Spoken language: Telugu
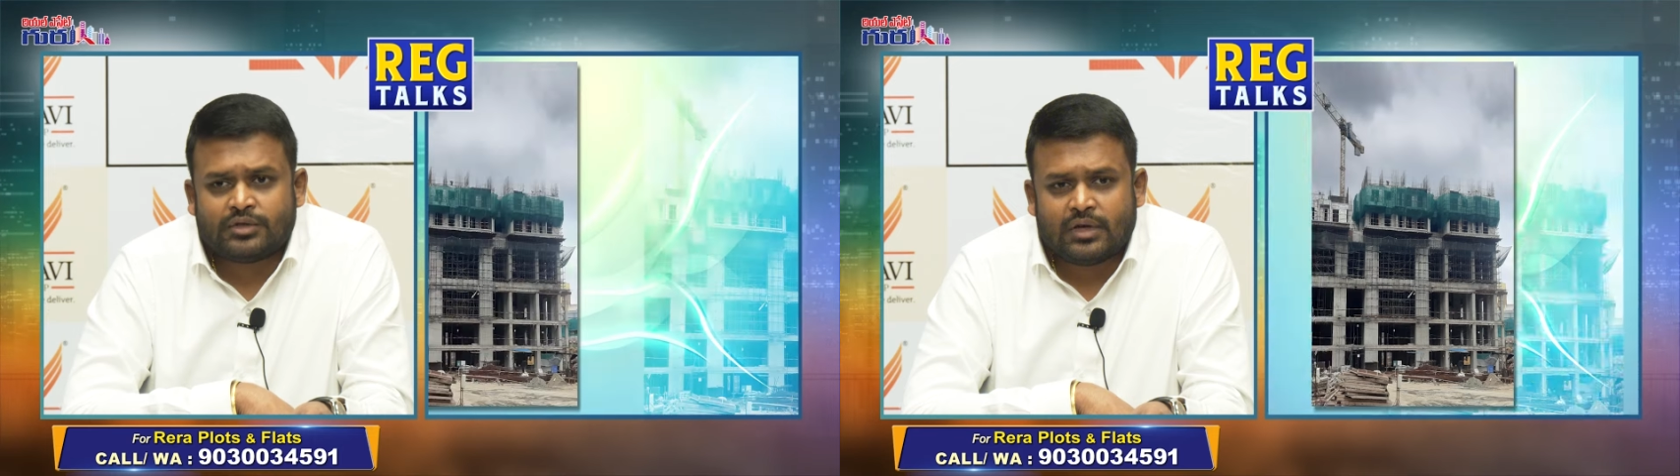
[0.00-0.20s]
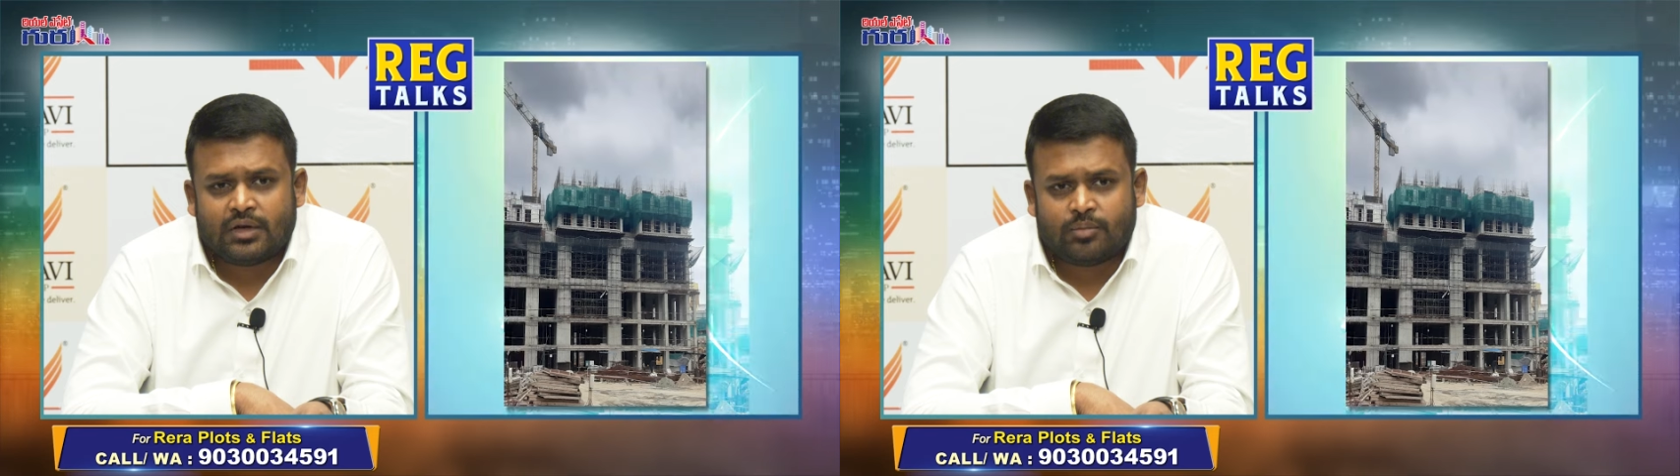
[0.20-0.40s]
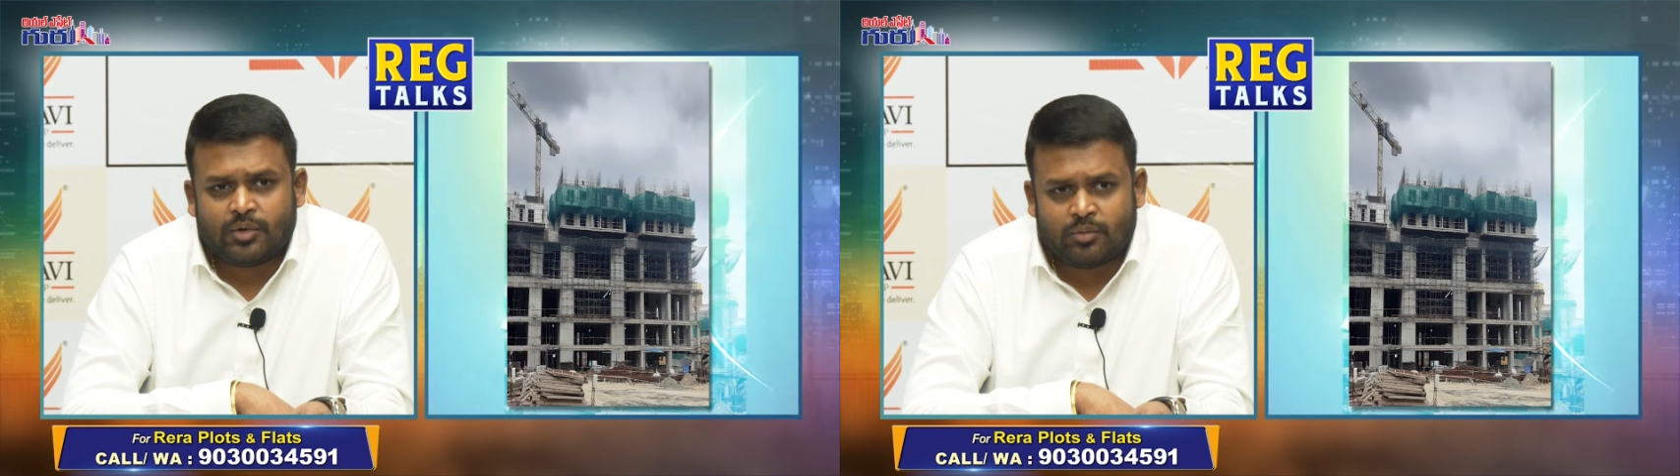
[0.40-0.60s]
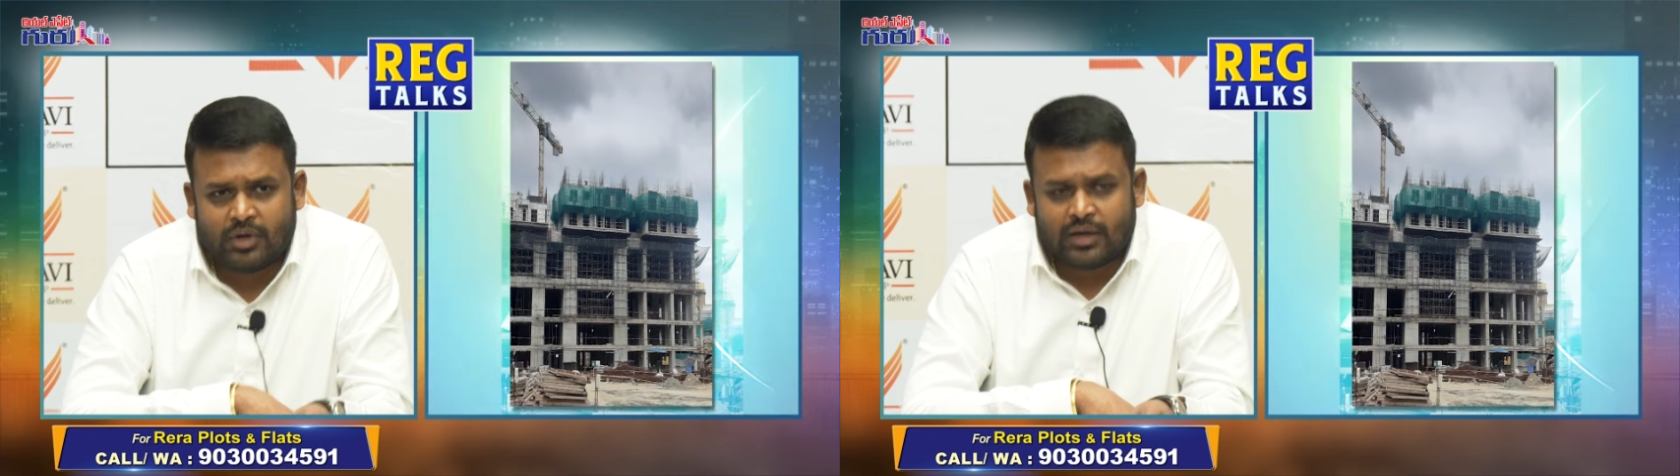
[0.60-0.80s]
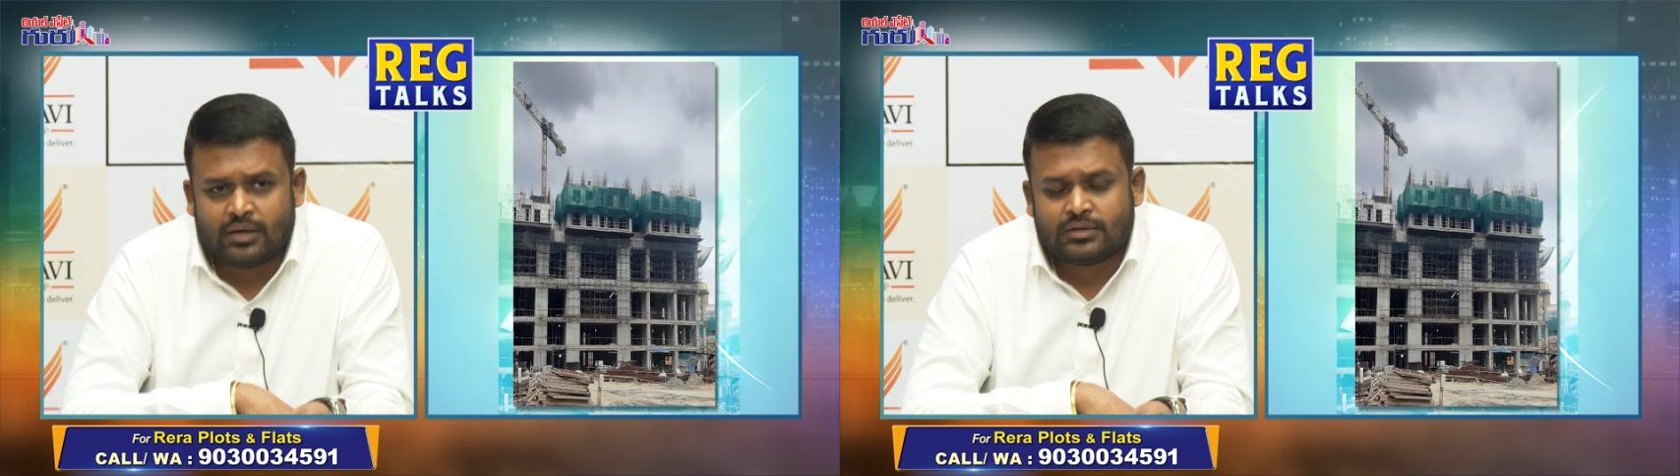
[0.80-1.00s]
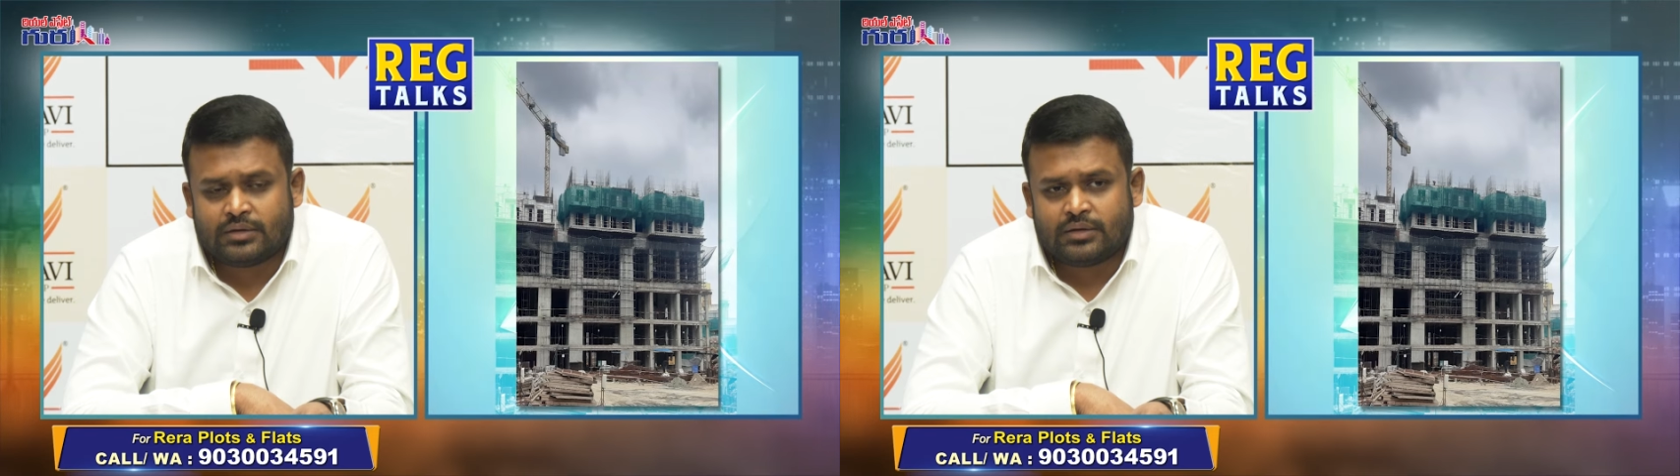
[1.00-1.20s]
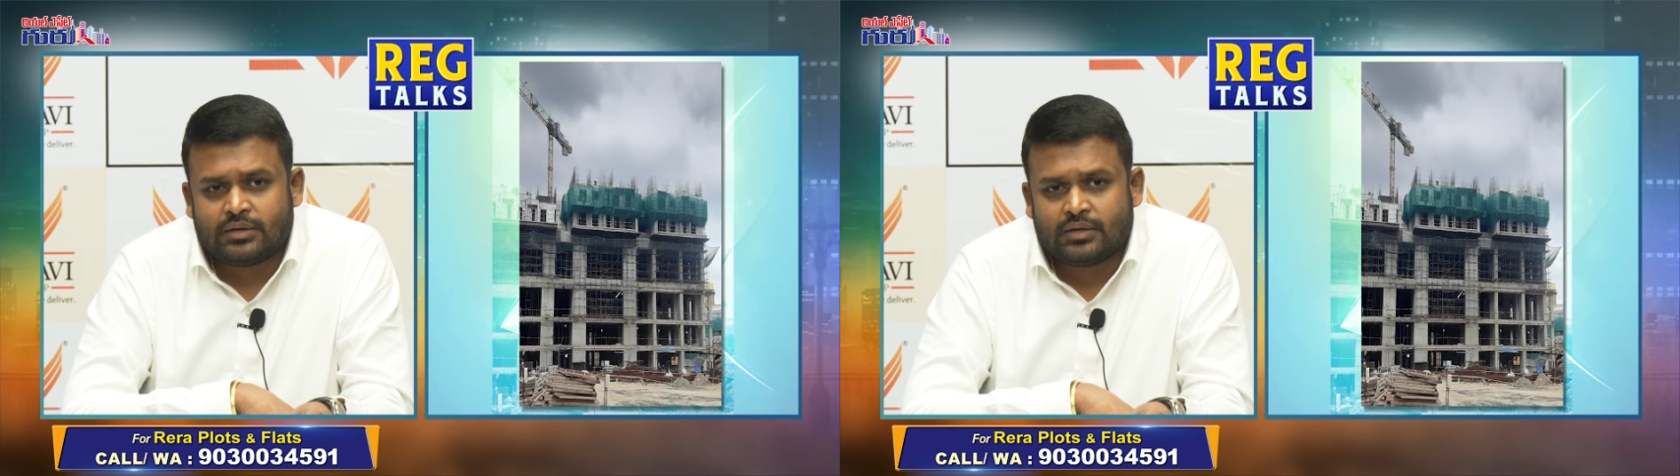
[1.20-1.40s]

విషయాలను మేము గ్రహించి